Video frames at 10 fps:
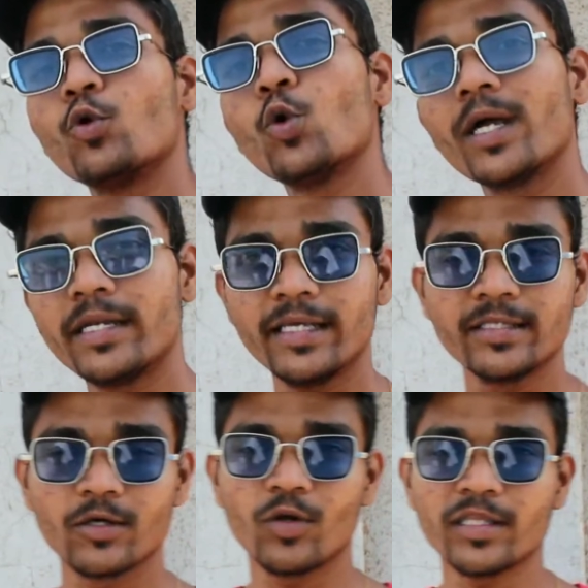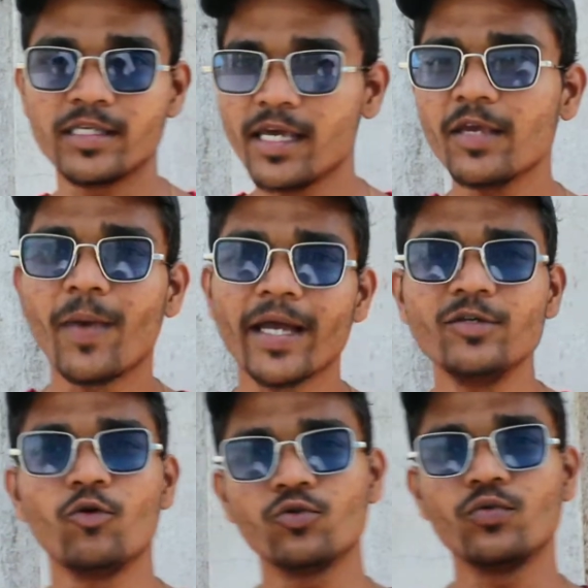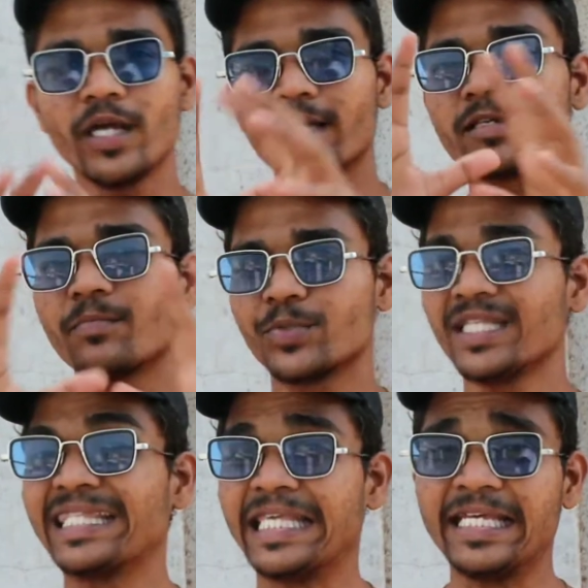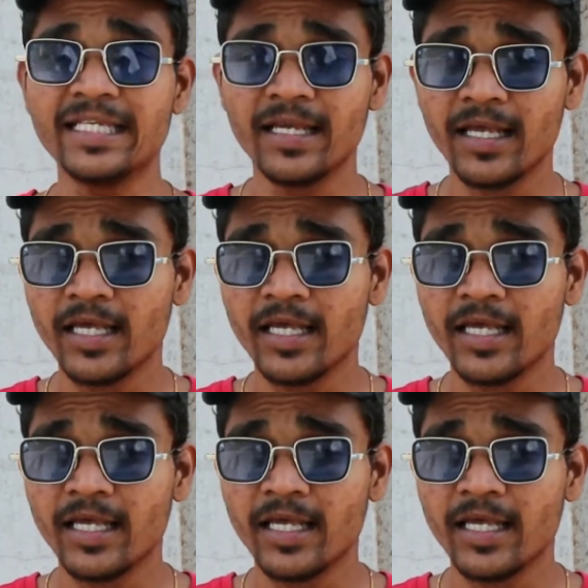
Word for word: प्रूव करने की ज़रूरत नहीं है कि भाई वो दुनिया का सबसे तेज़